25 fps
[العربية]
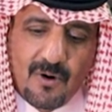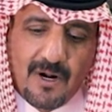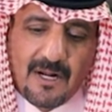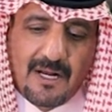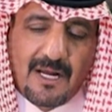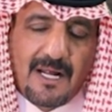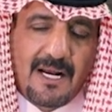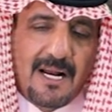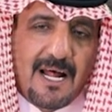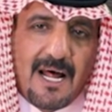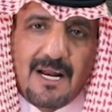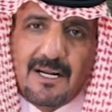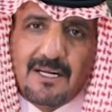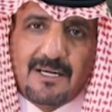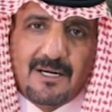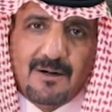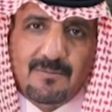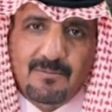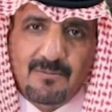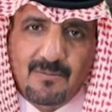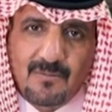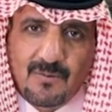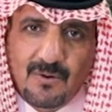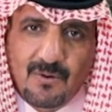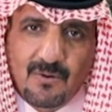
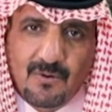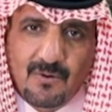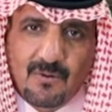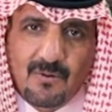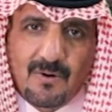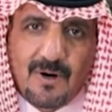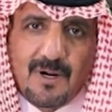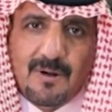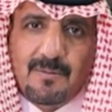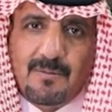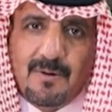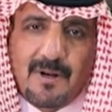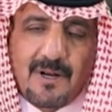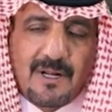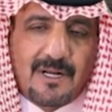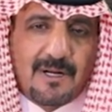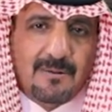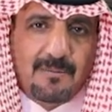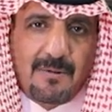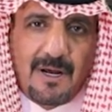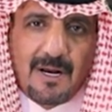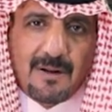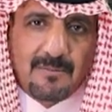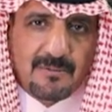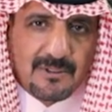ويحلالكم
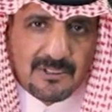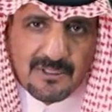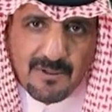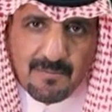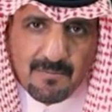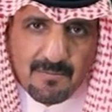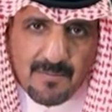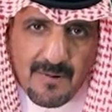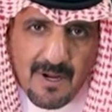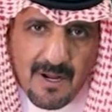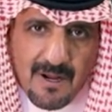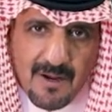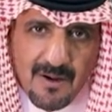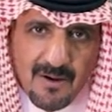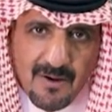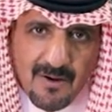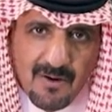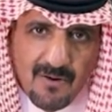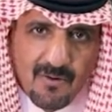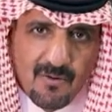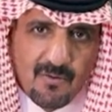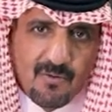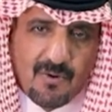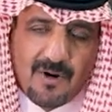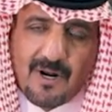لكم على متمه
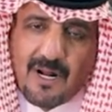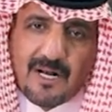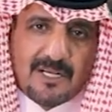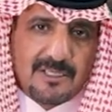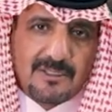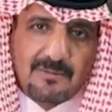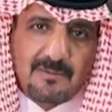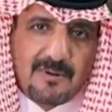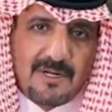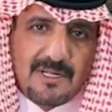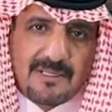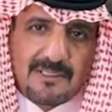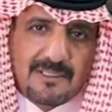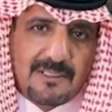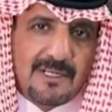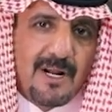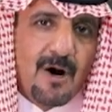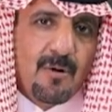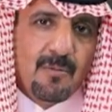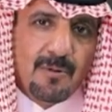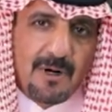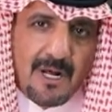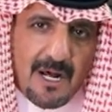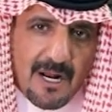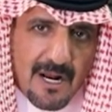والنقص ما
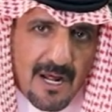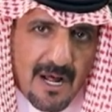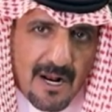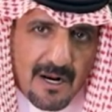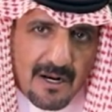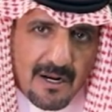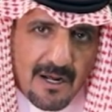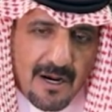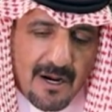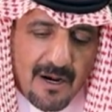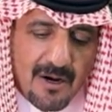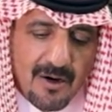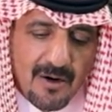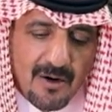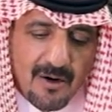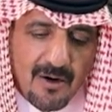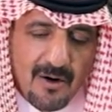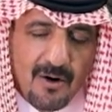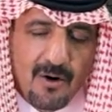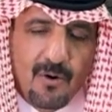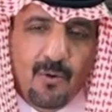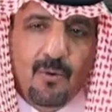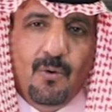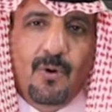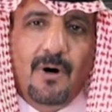نزلناه من حلالنا
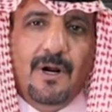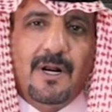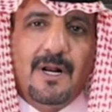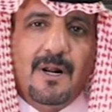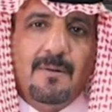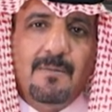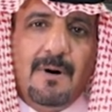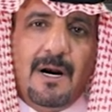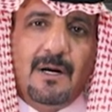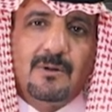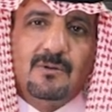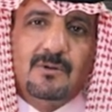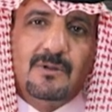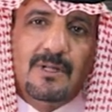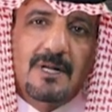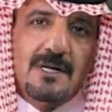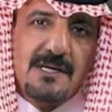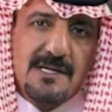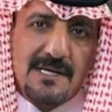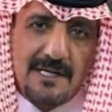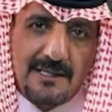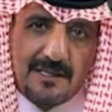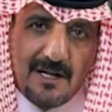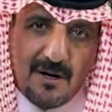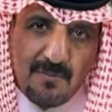وحنا بعد
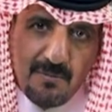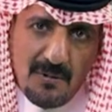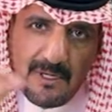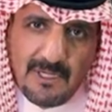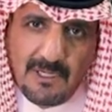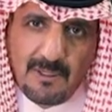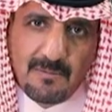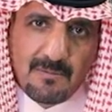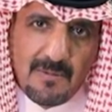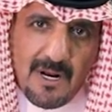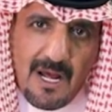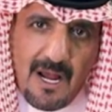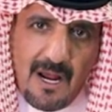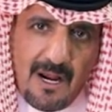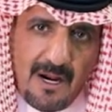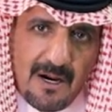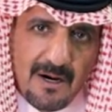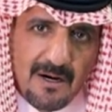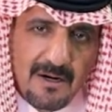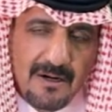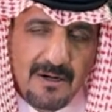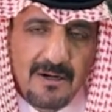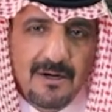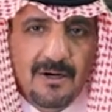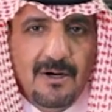نزيد الملح ملاح
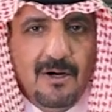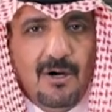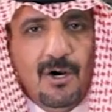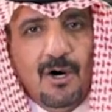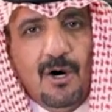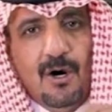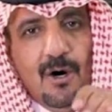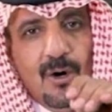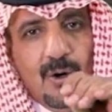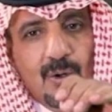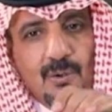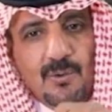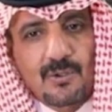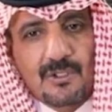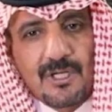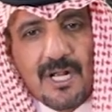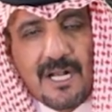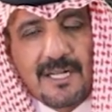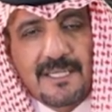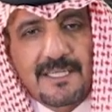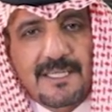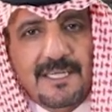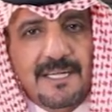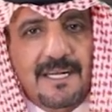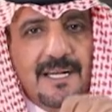
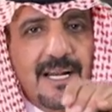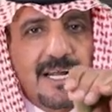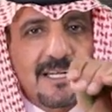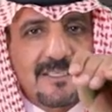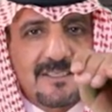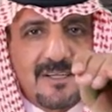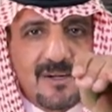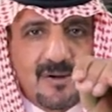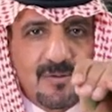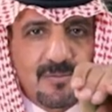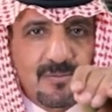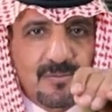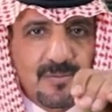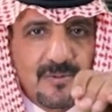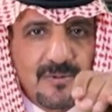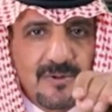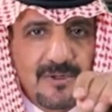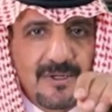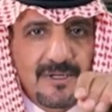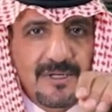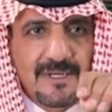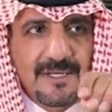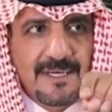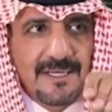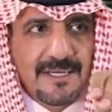وجايين نطلب
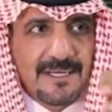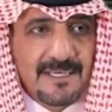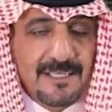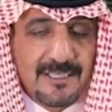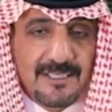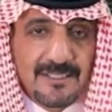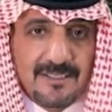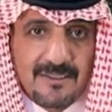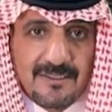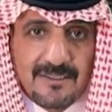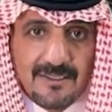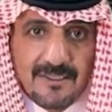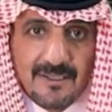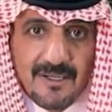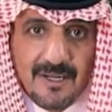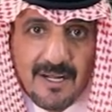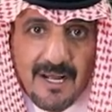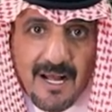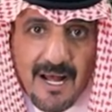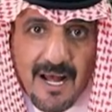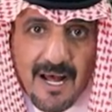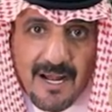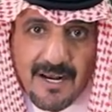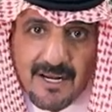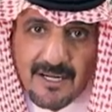ايد
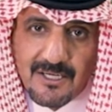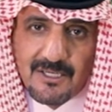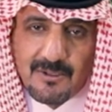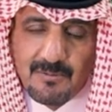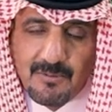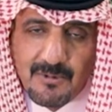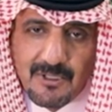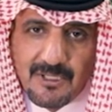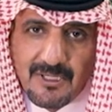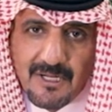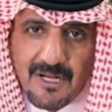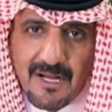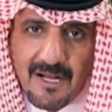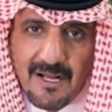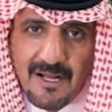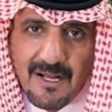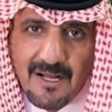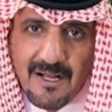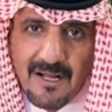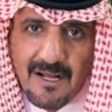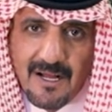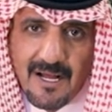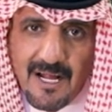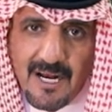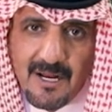النشميه
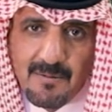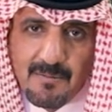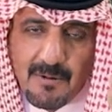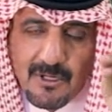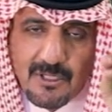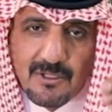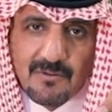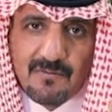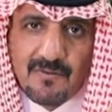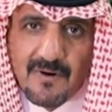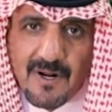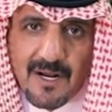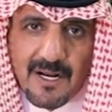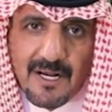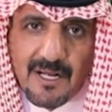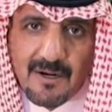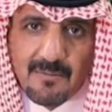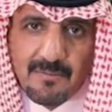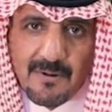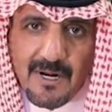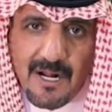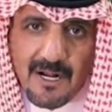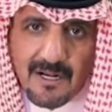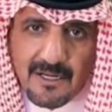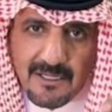اللي ما شفنا
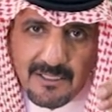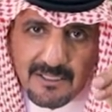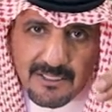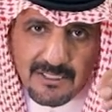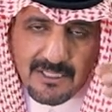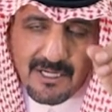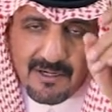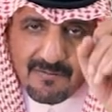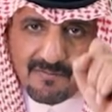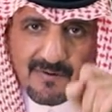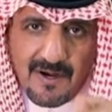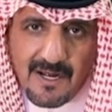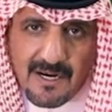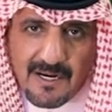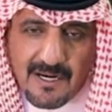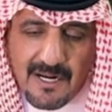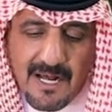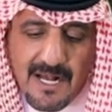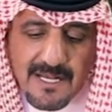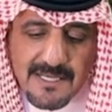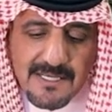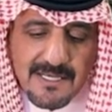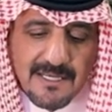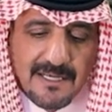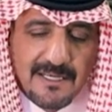غير منها كل شيء يرفع
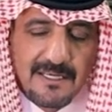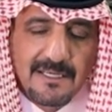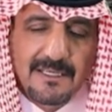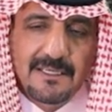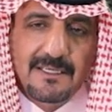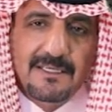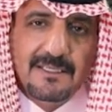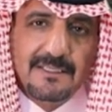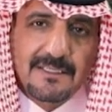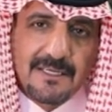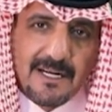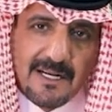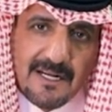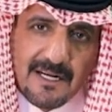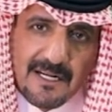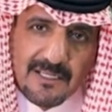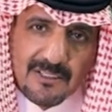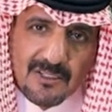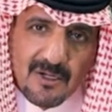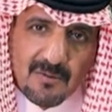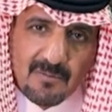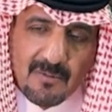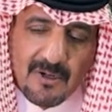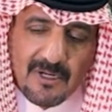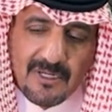الراس جايين
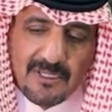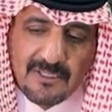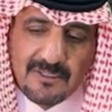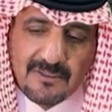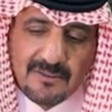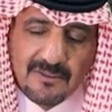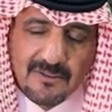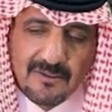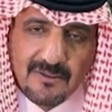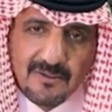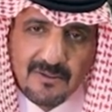نطلب اليد